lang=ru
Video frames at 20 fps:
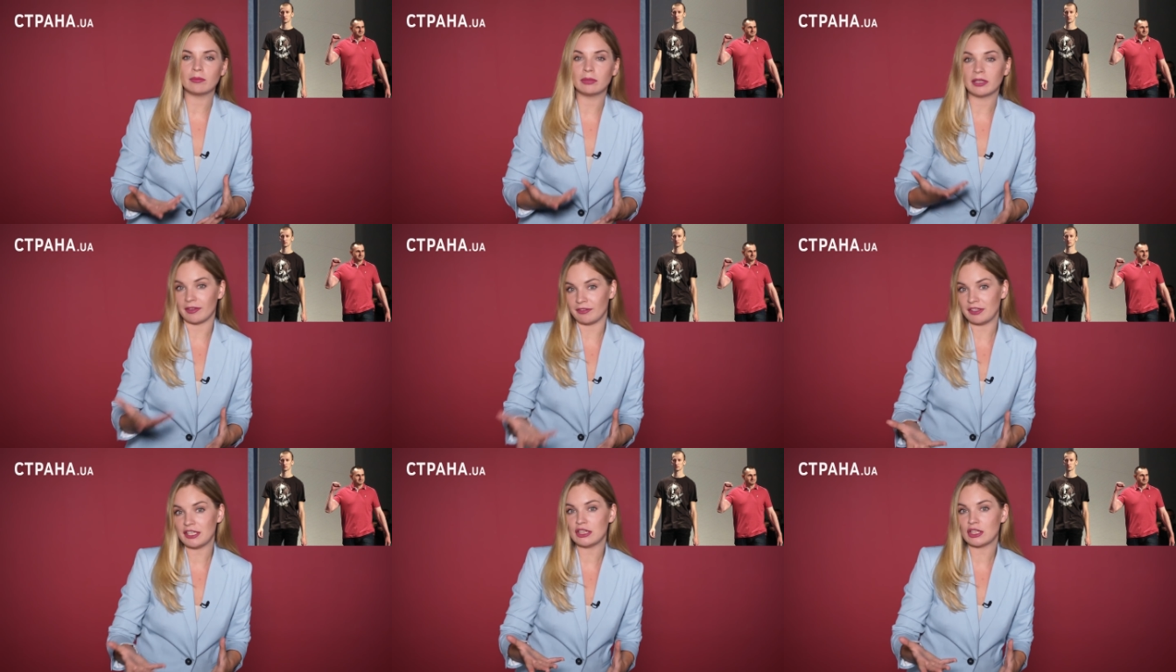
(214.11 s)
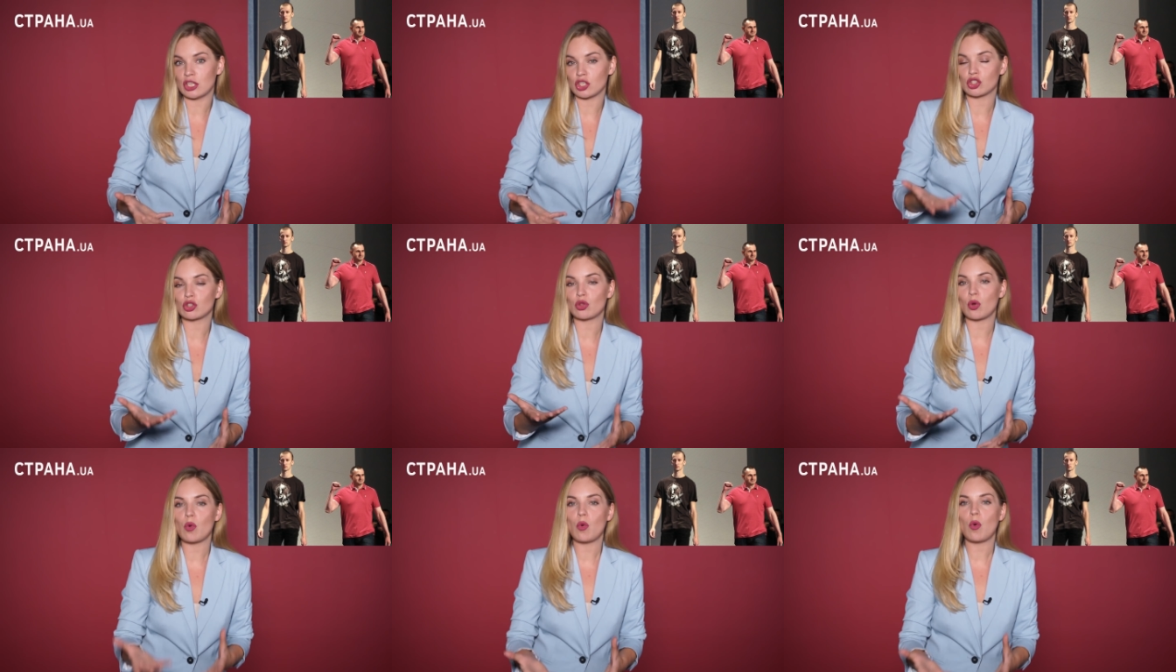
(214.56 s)
Было видно,
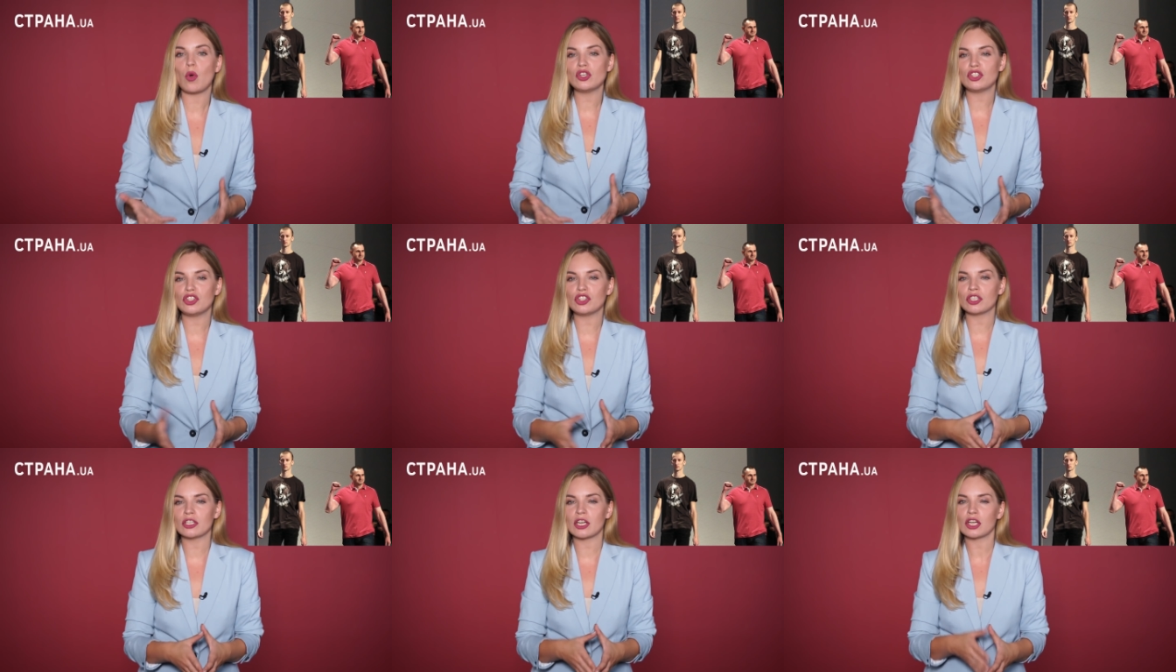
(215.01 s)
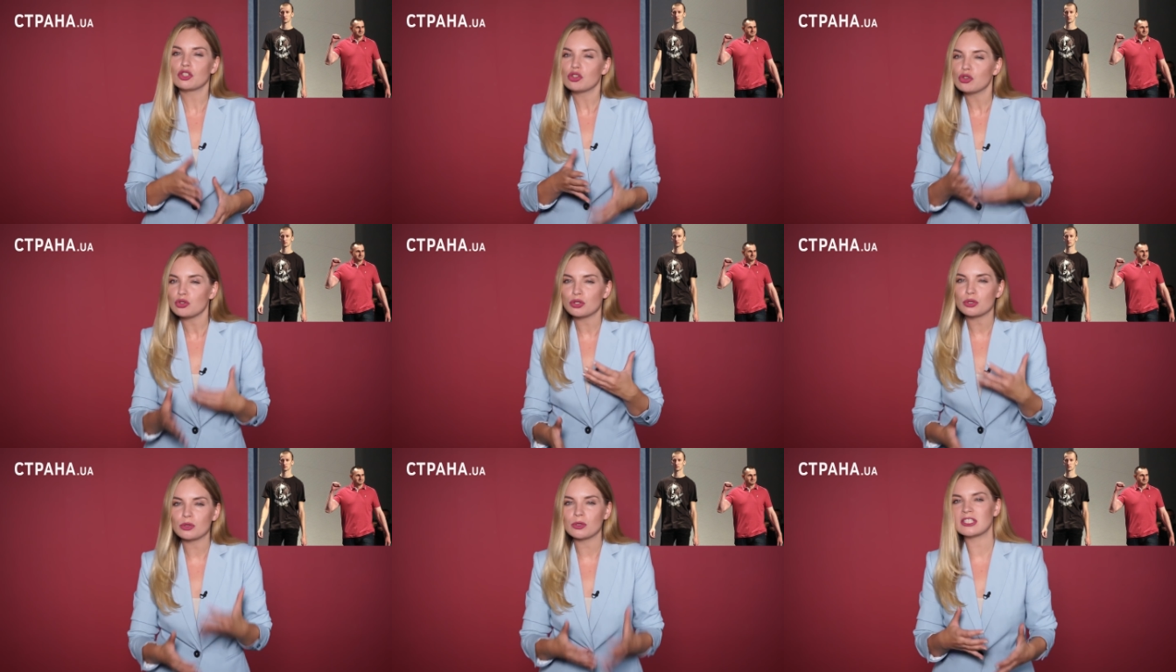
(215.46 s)
что Кольченко
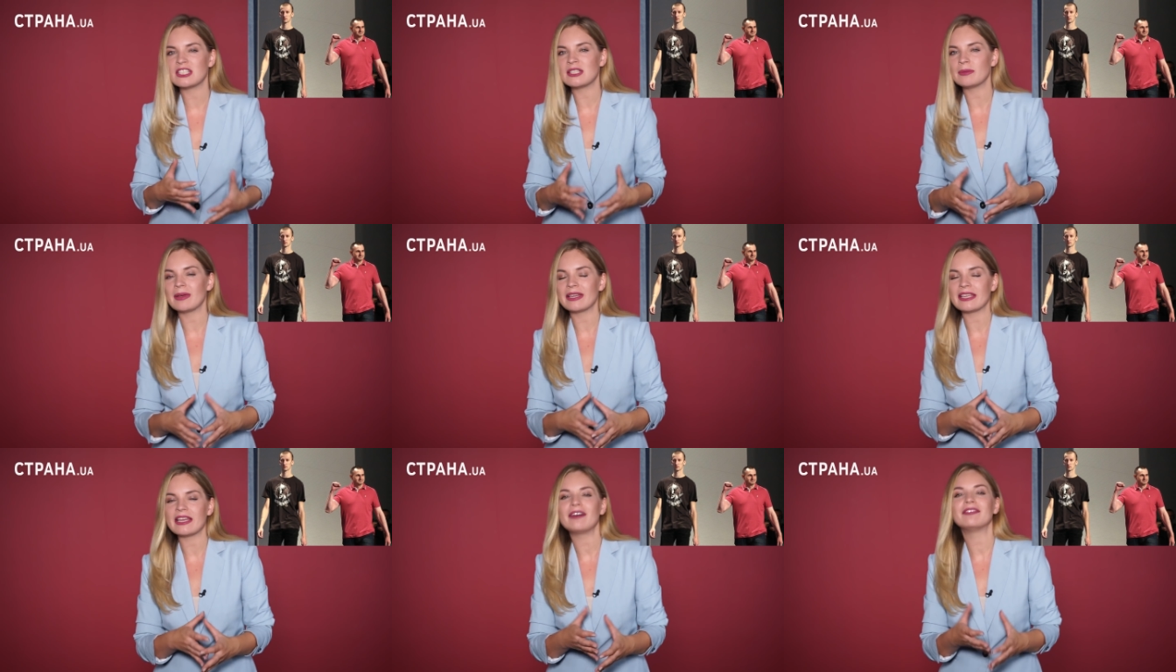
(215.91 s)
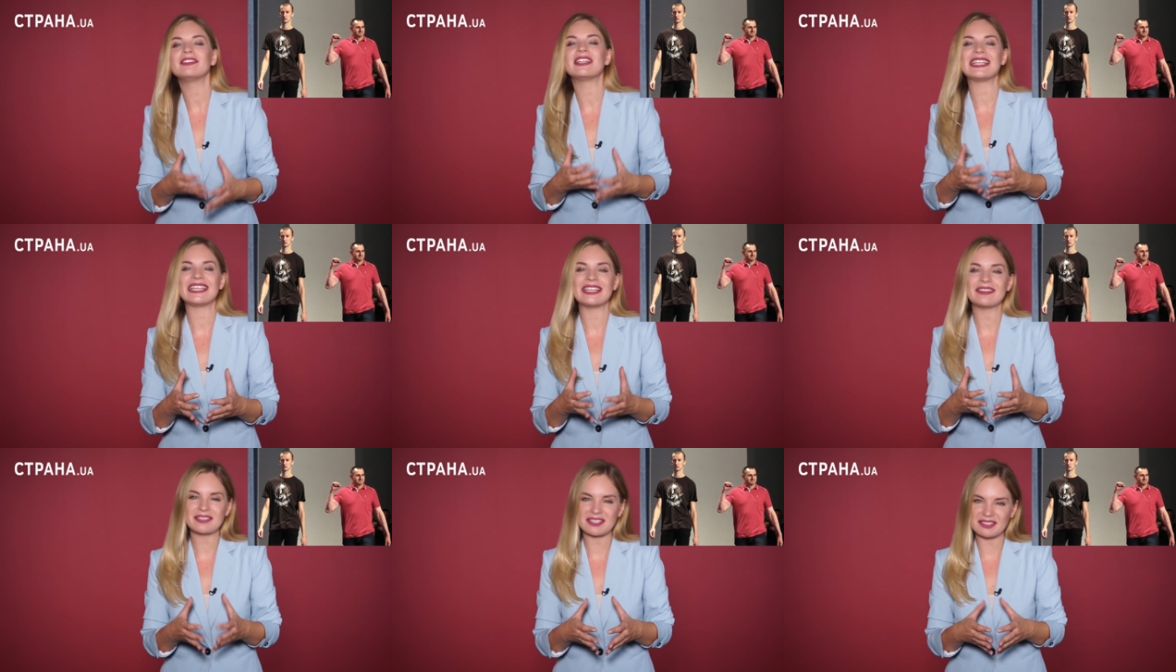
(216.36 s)
чувствует себя явно
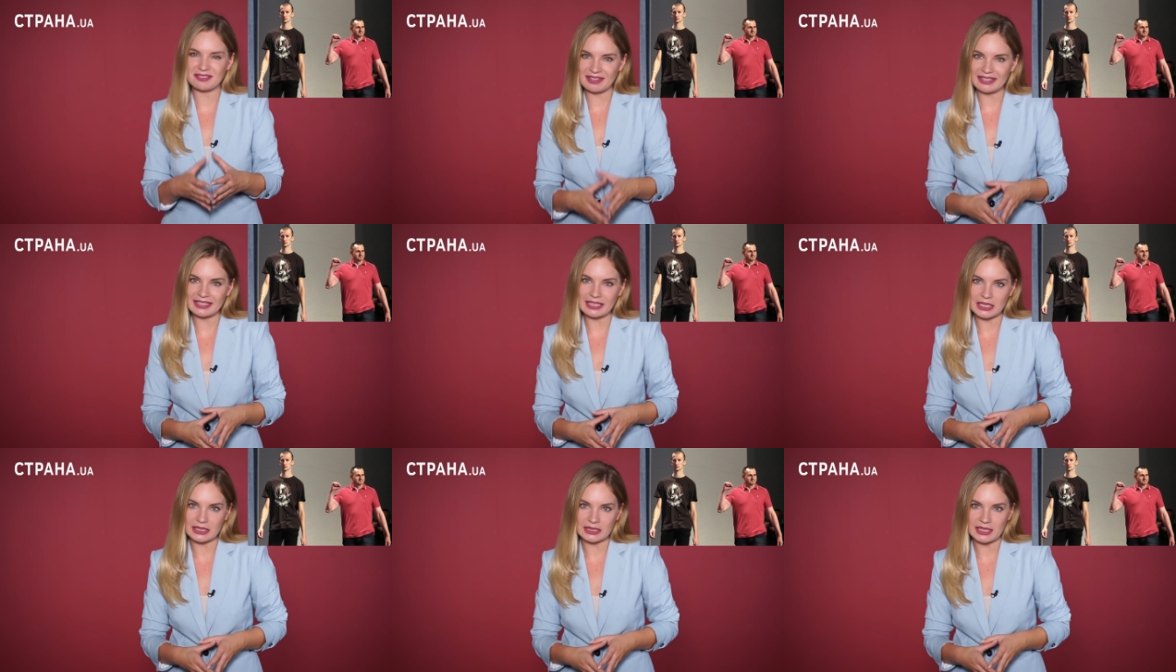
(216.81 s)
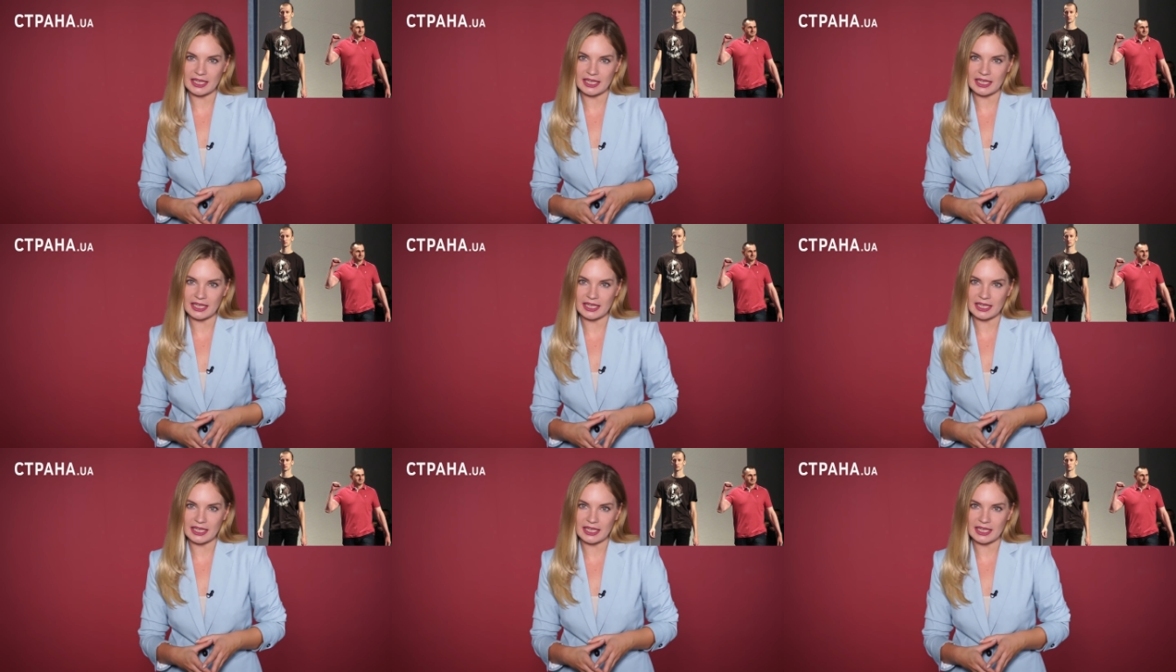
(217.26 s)
не в своей